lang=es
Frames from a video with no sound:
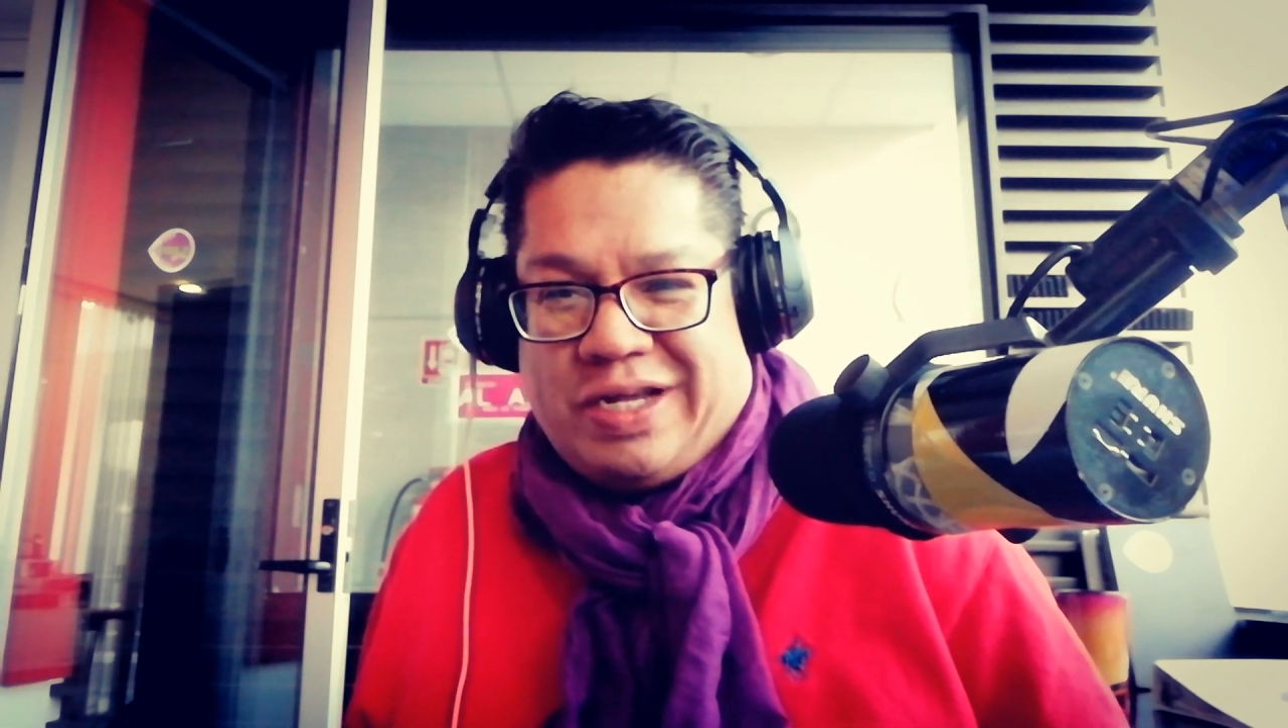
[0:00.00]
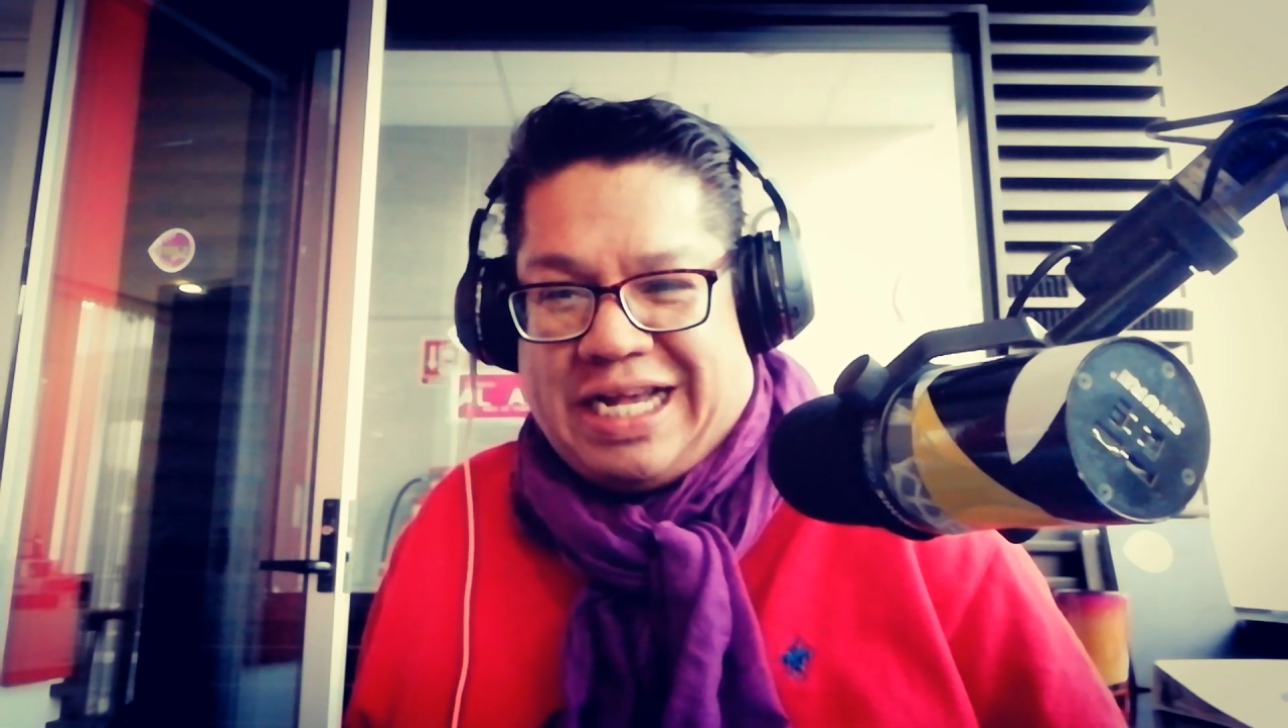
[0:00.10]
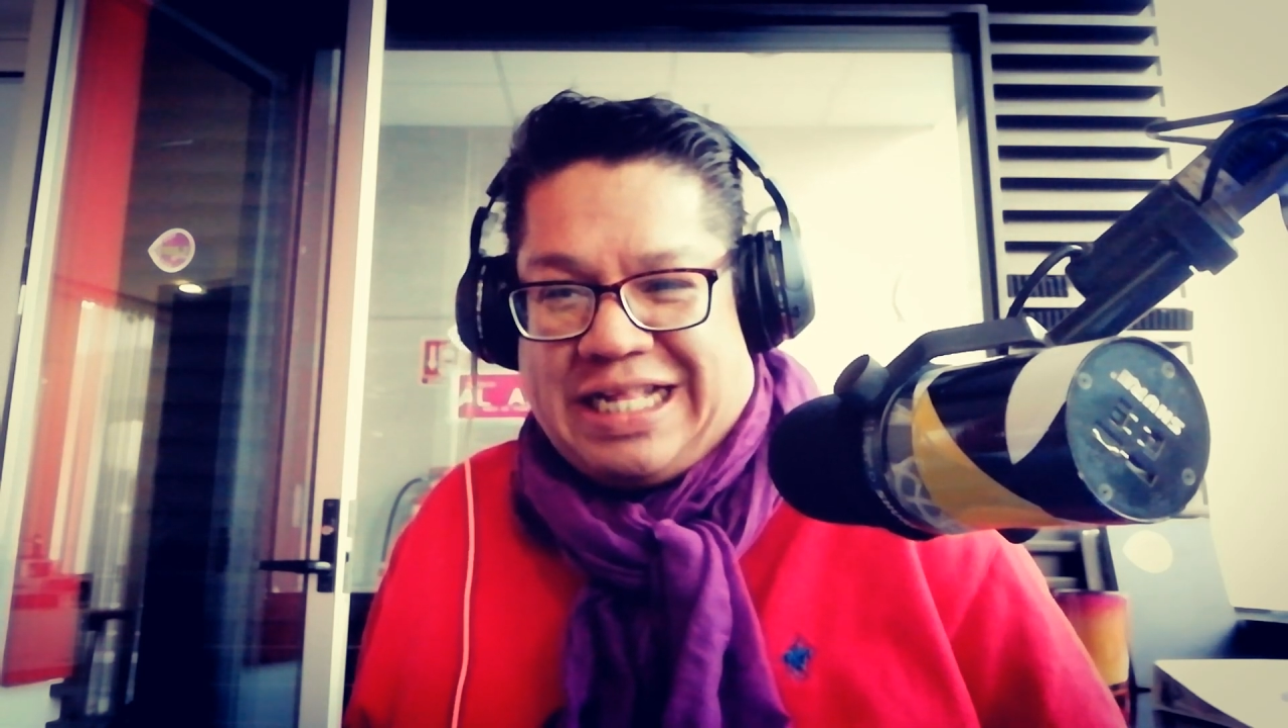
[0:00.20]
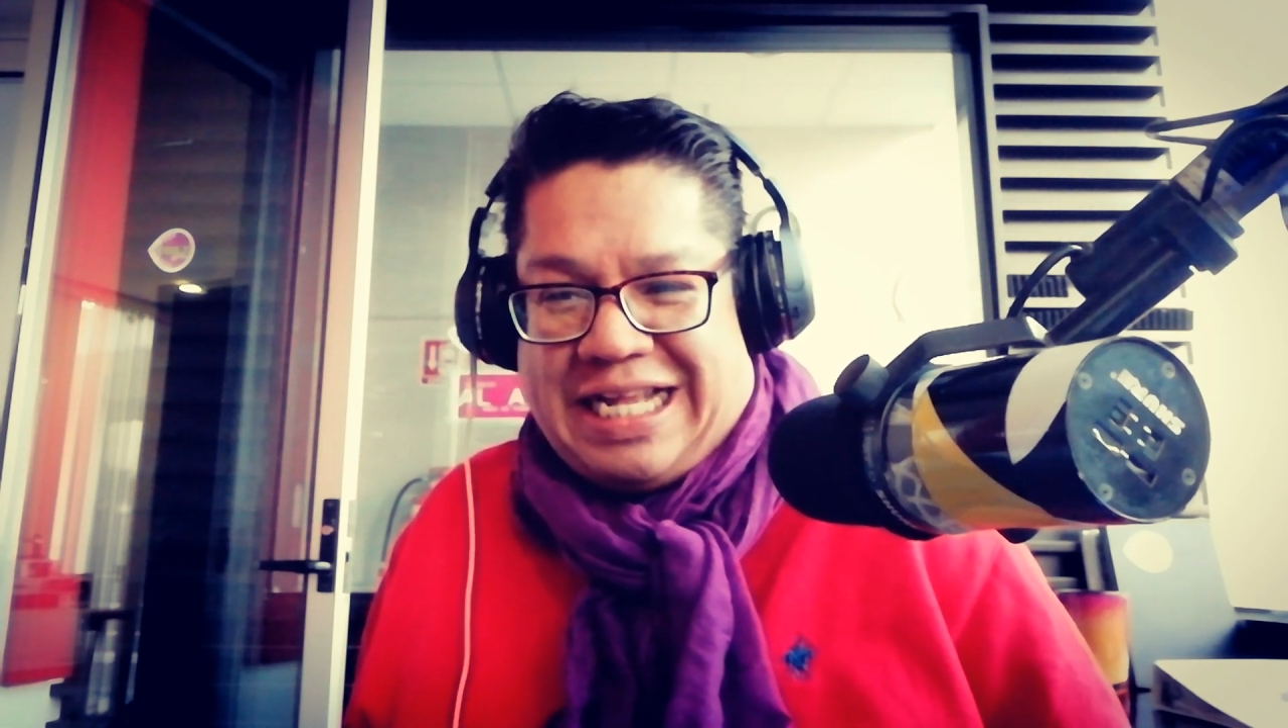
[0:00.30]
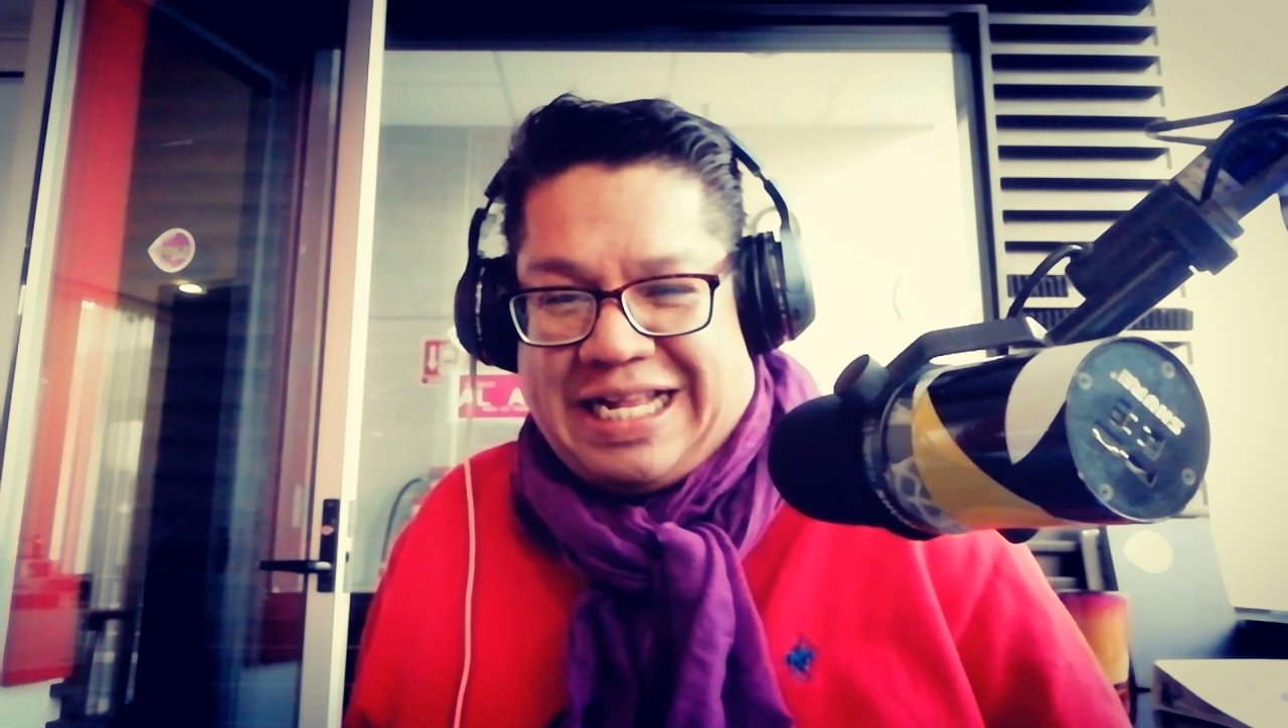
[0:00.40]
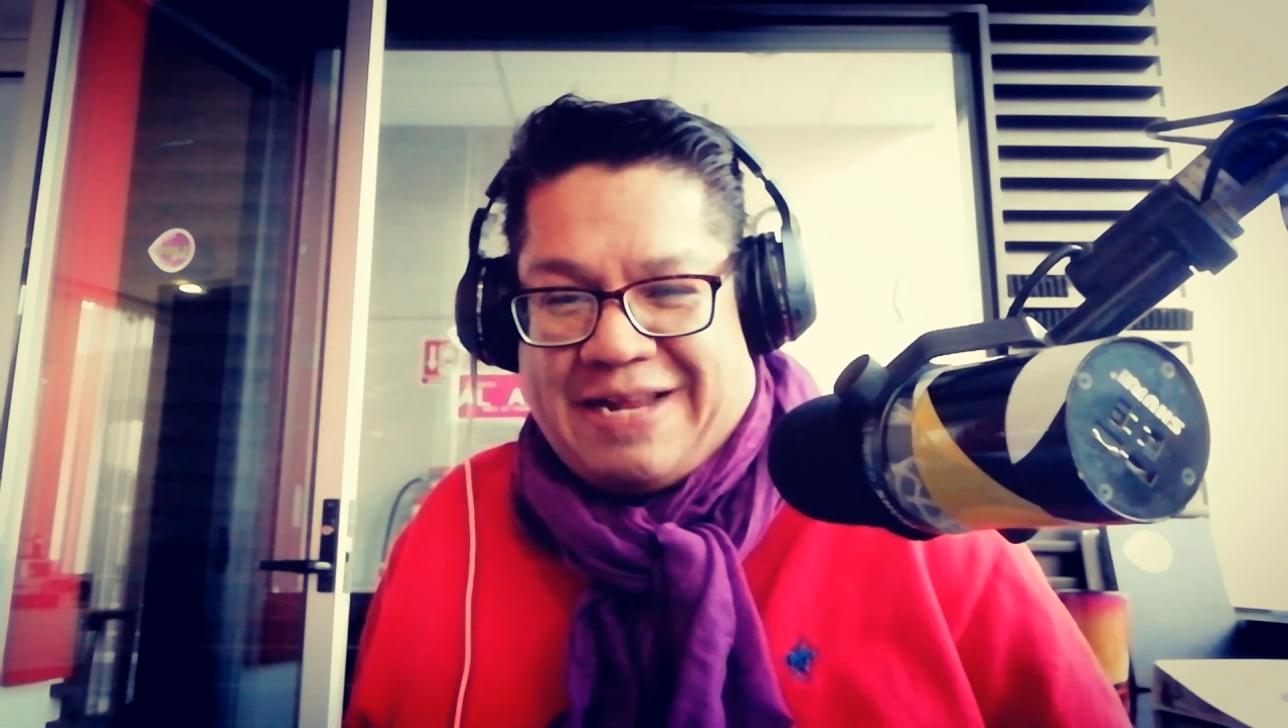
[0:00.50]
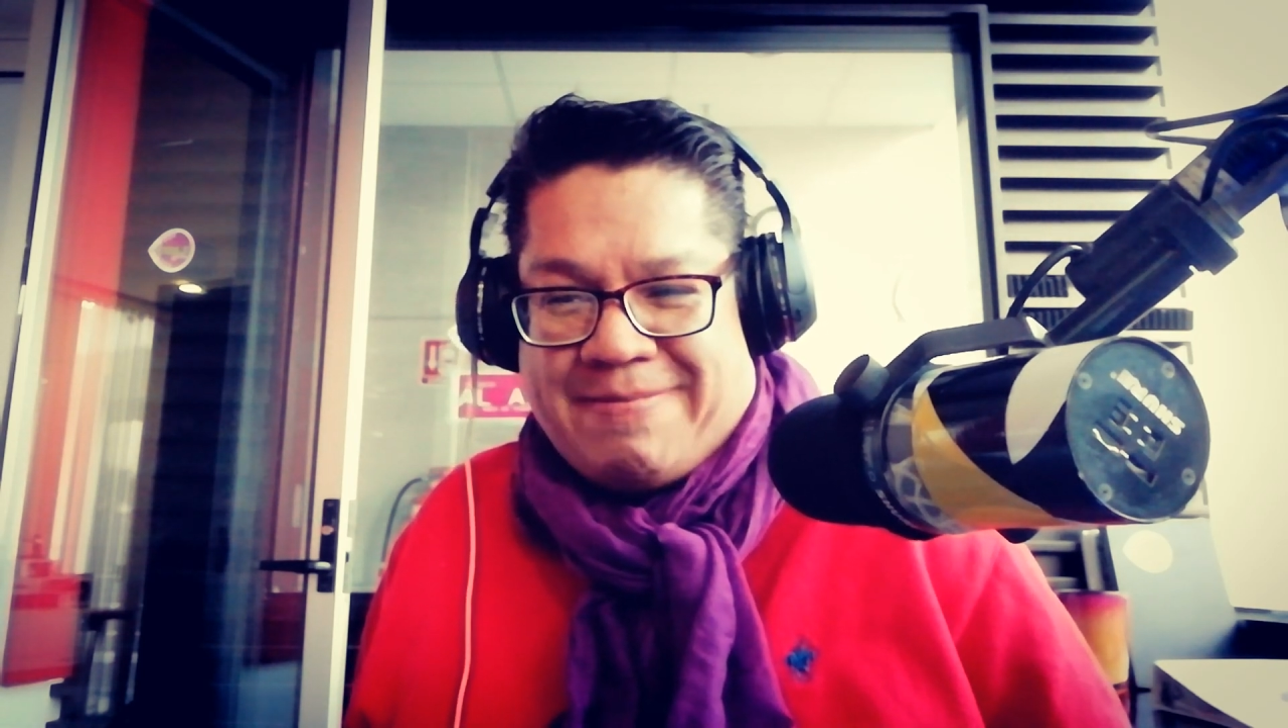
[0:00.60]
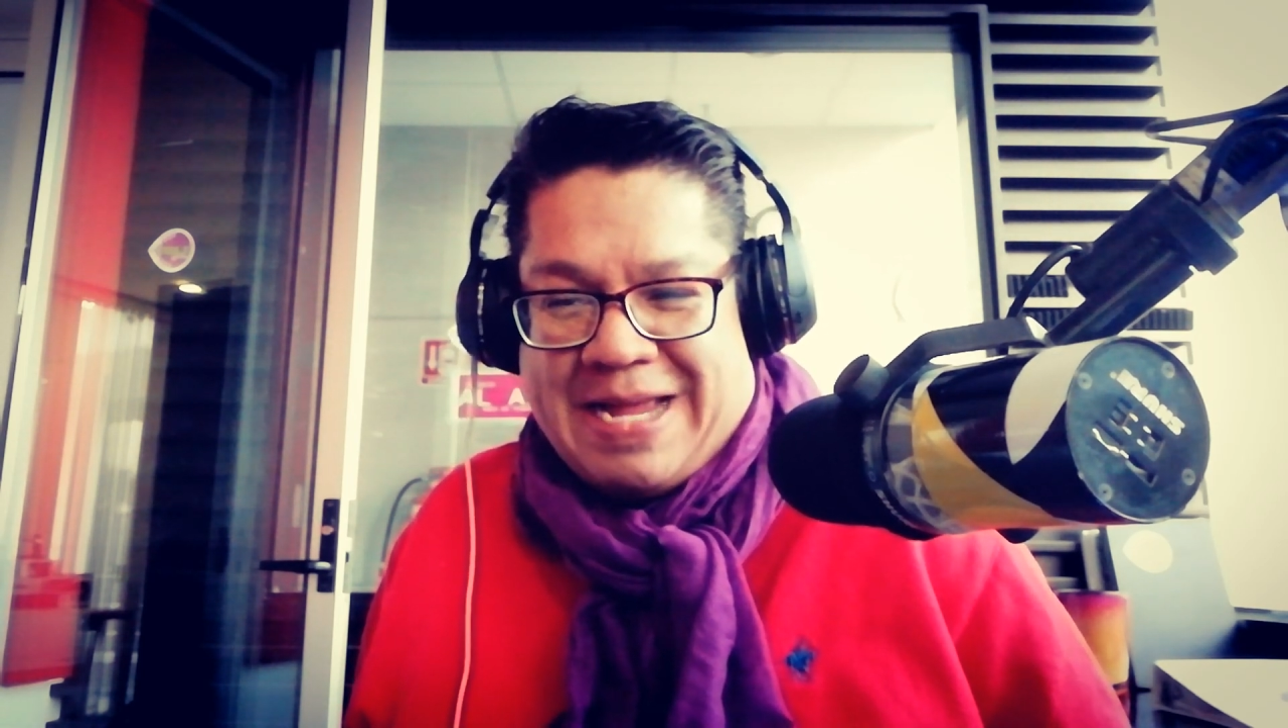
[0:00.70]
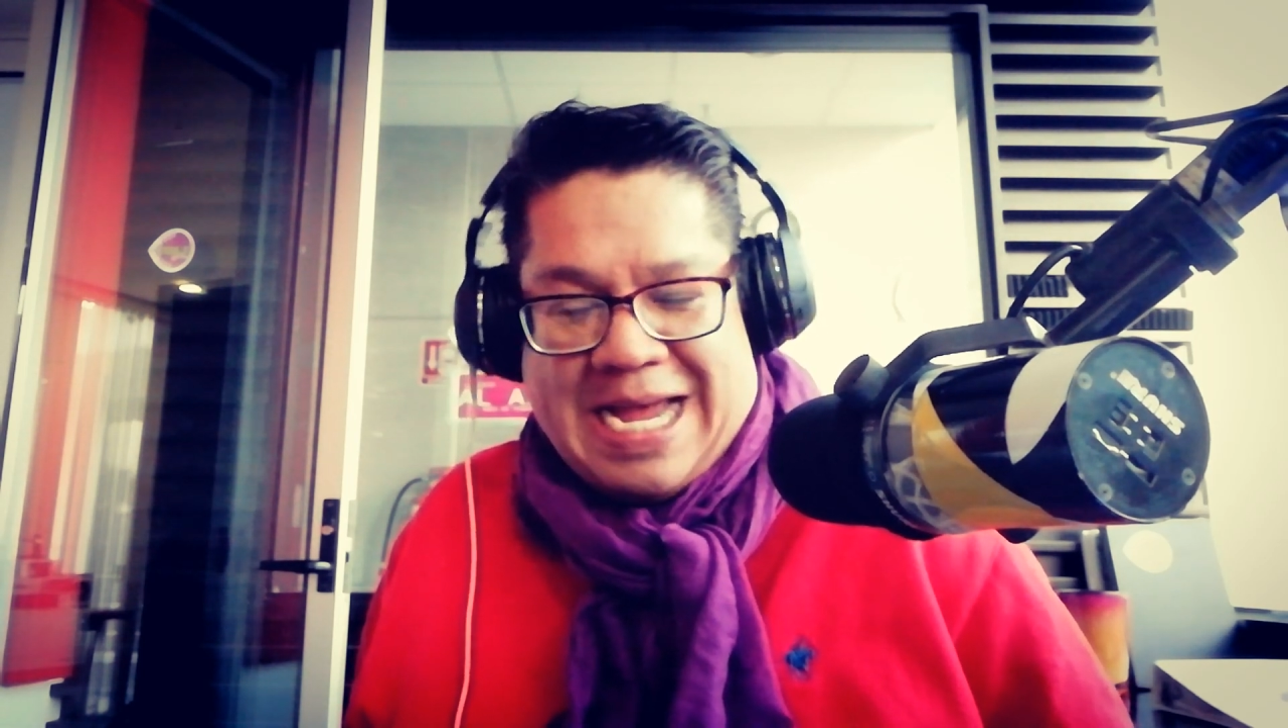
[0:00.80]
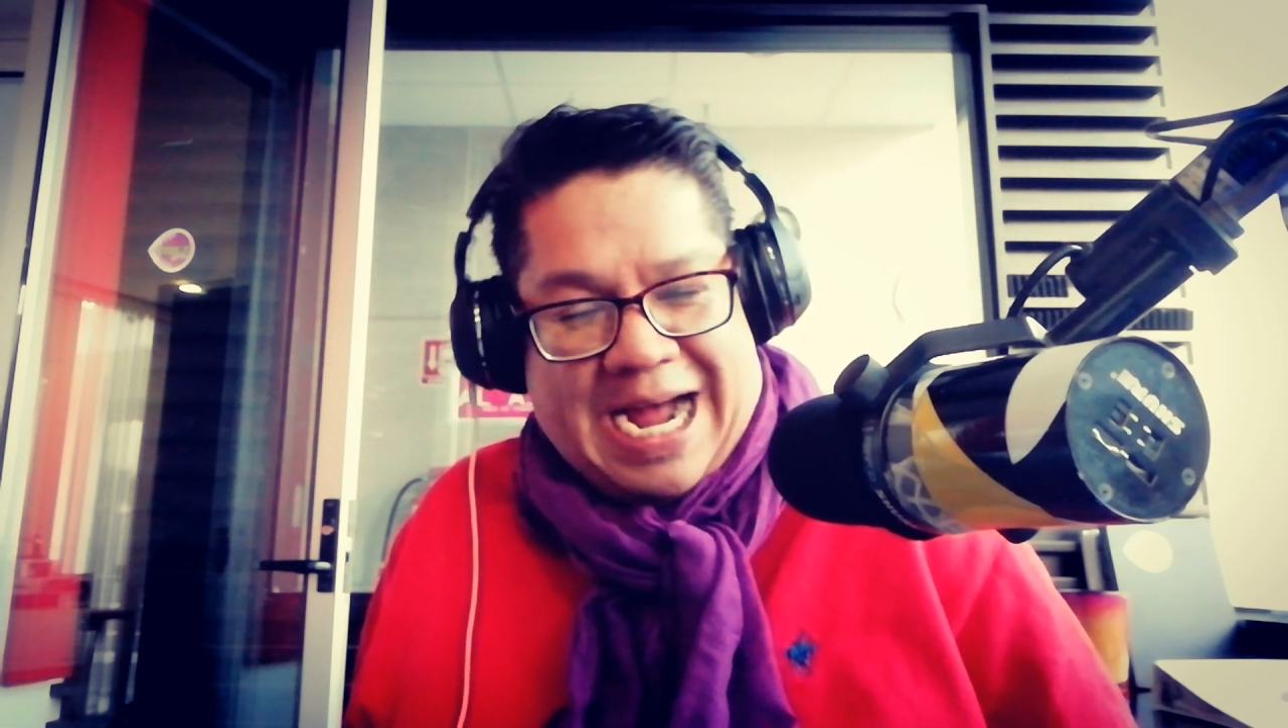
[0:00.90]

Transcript: y que tienen